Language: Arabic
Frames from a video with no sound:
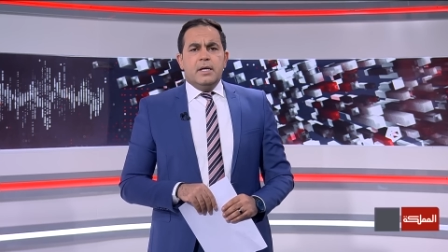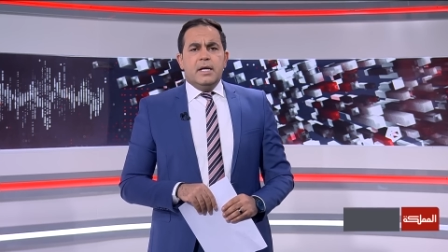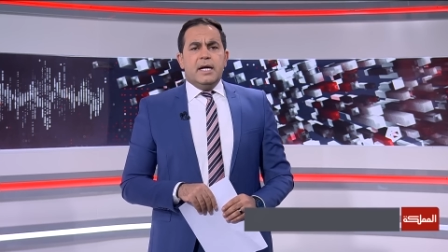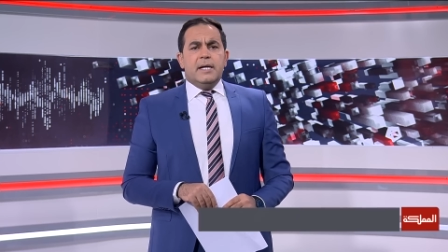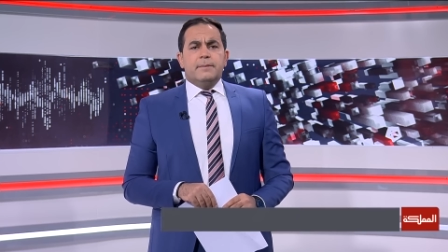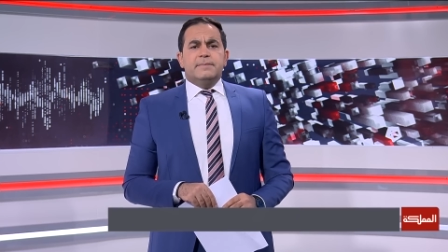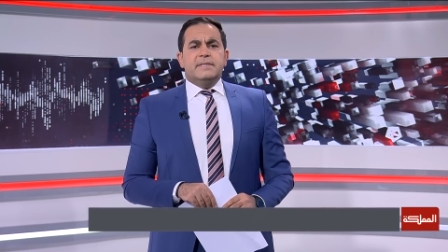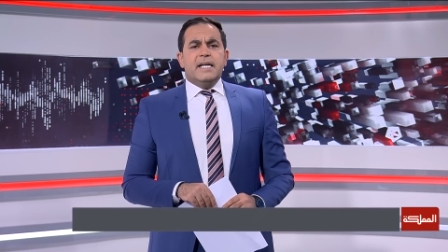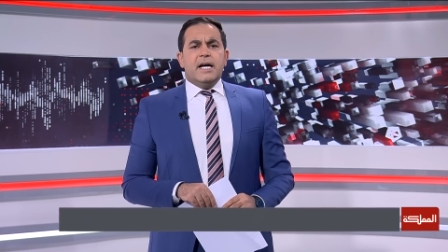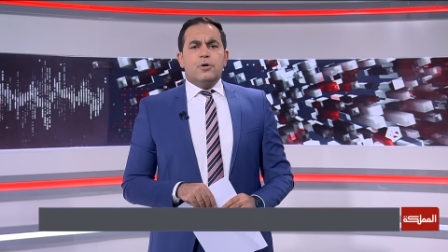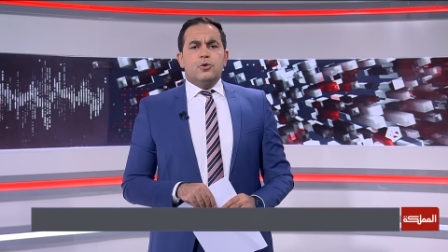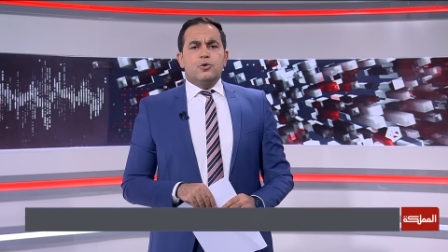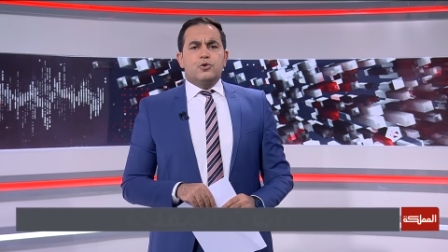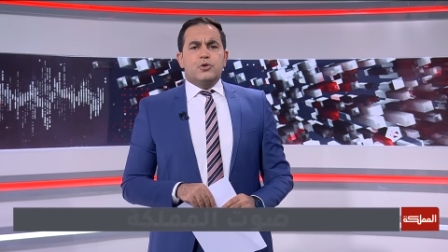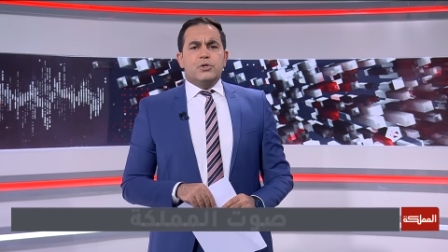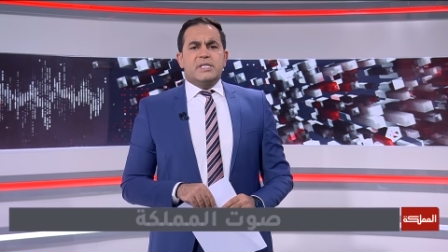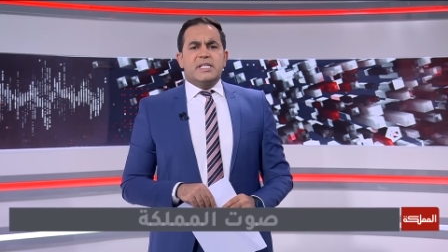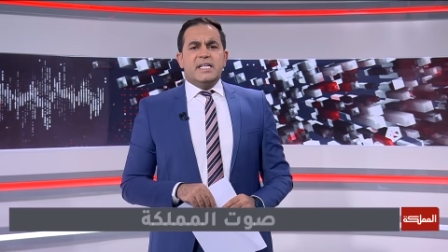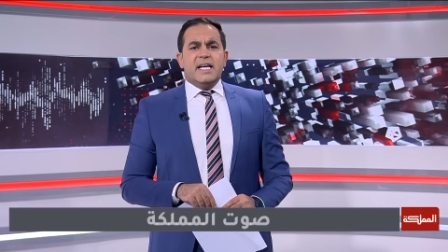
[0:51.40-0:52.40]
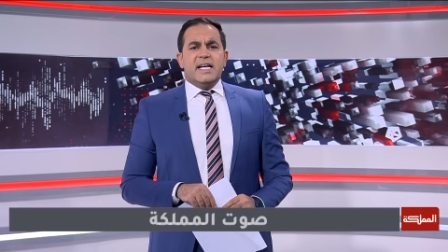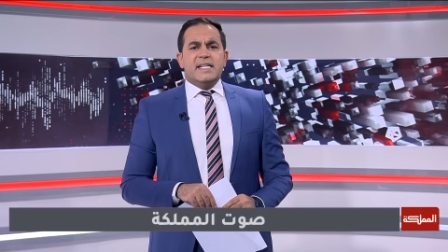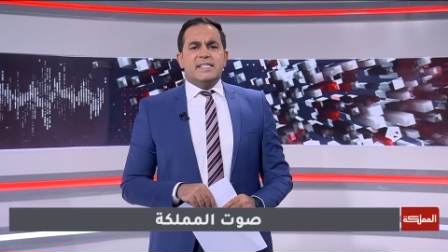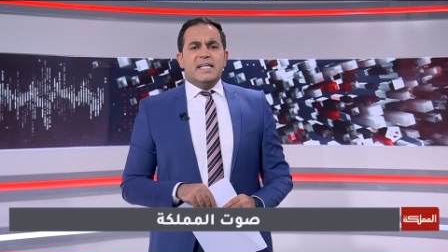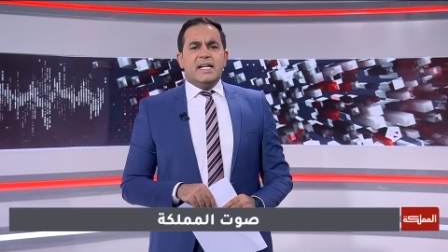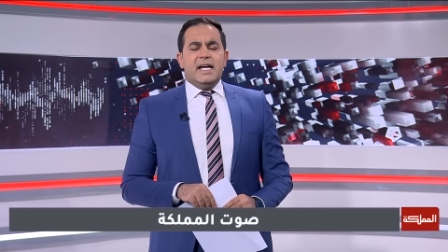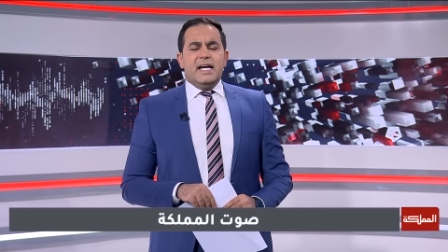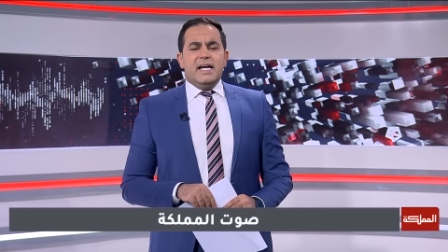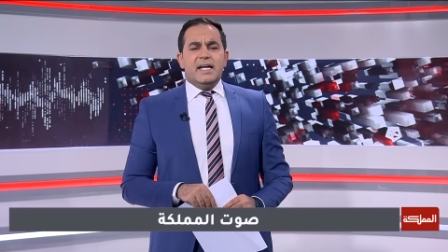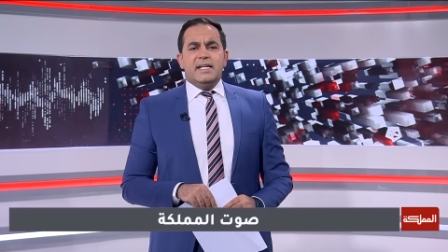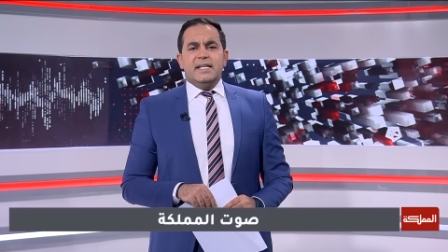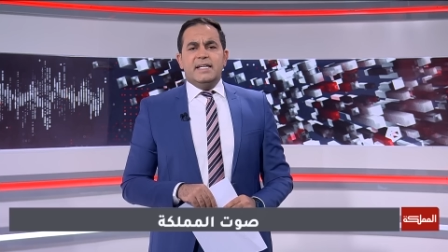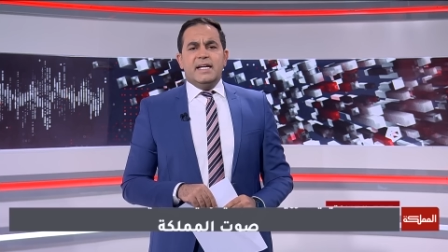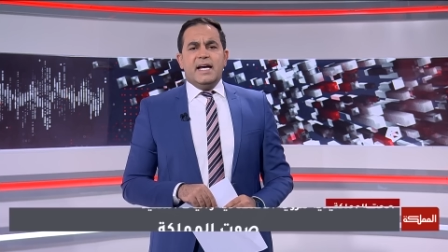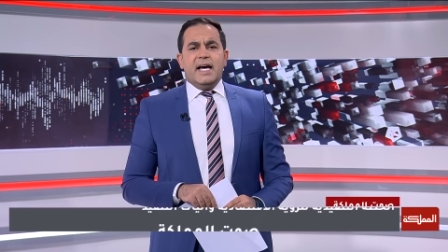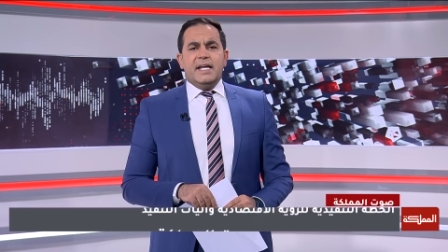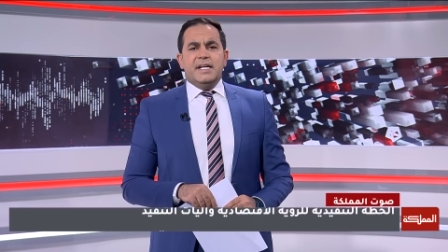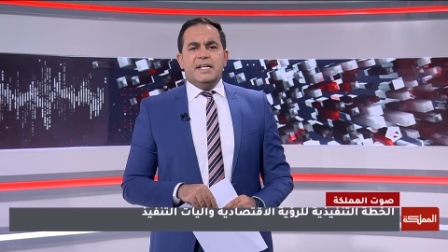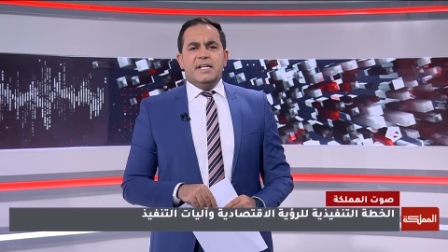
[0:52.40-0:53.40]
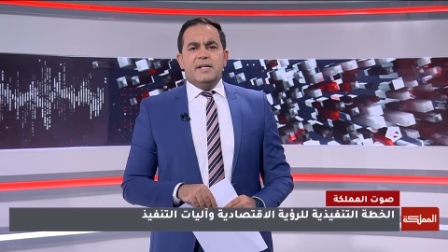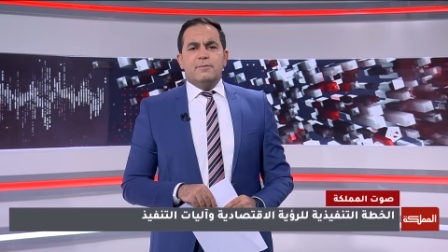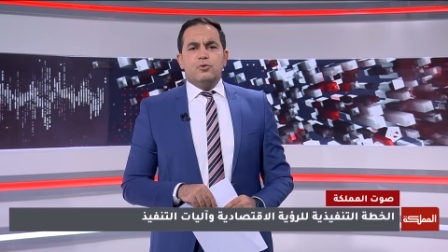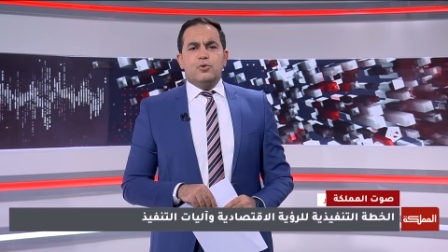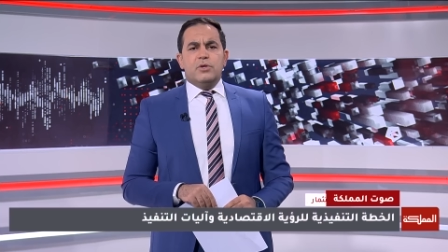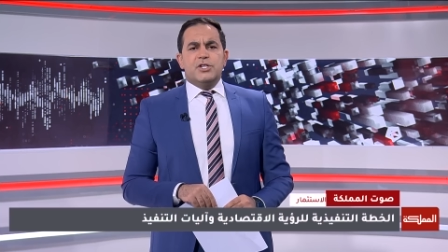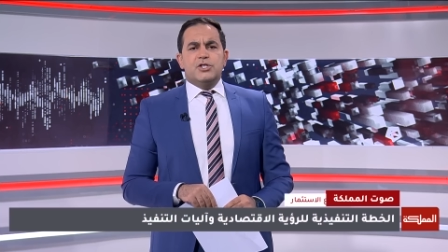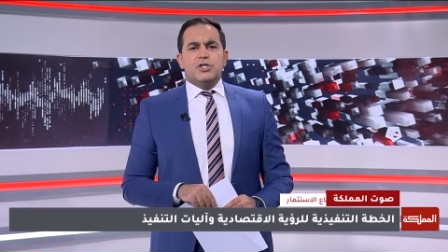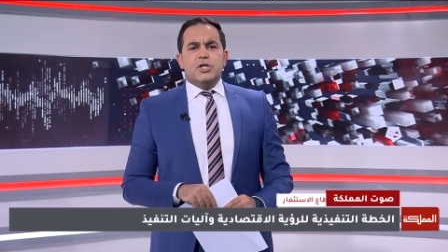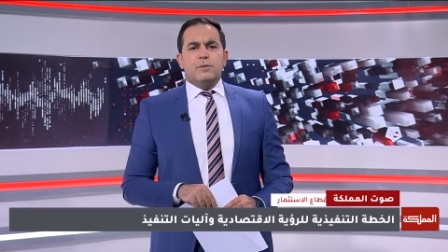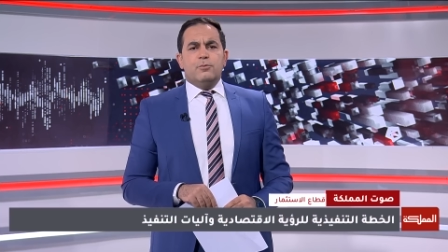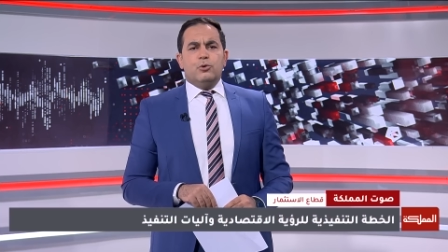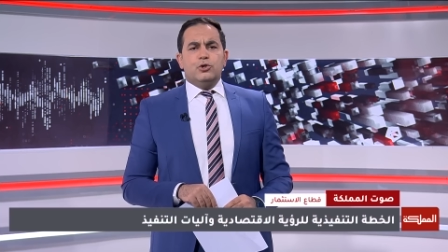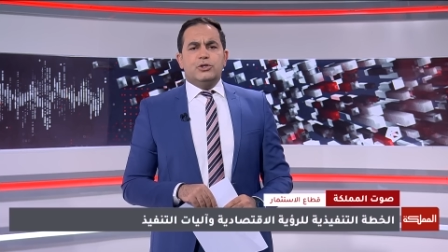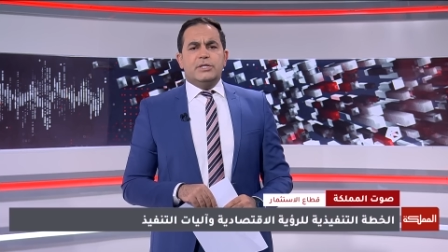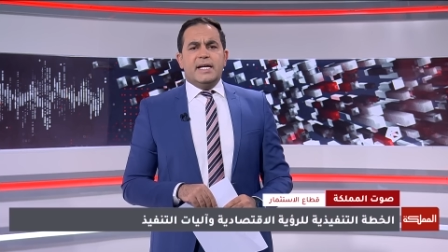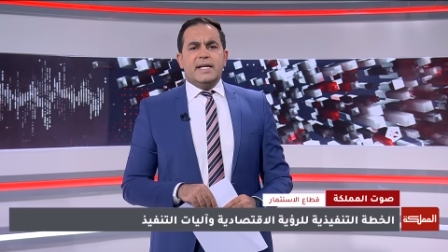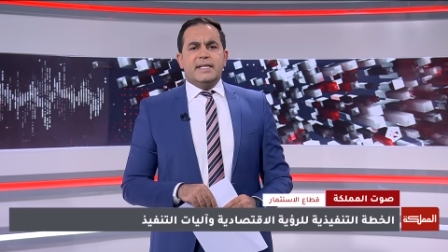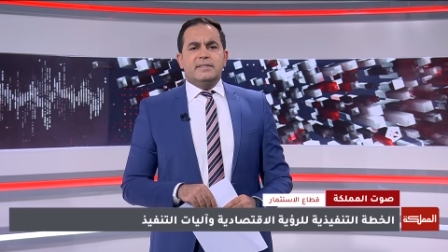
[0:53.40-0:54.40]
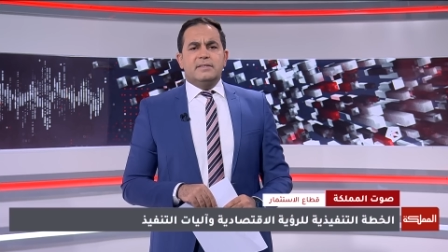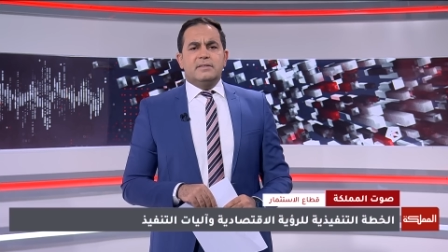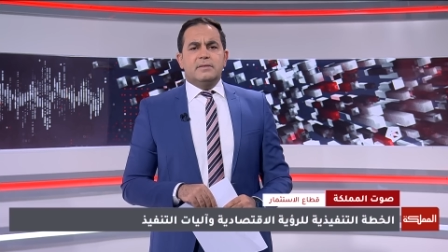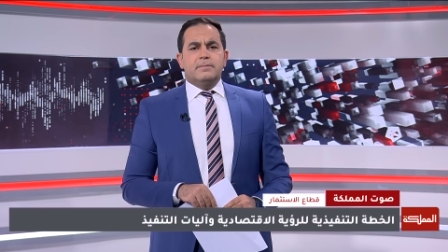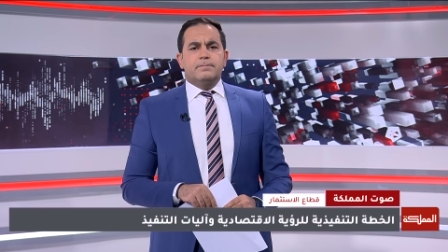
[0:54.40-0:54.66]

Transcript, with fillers: لم تخرج السياسة الحالية عن النموذج المعتاد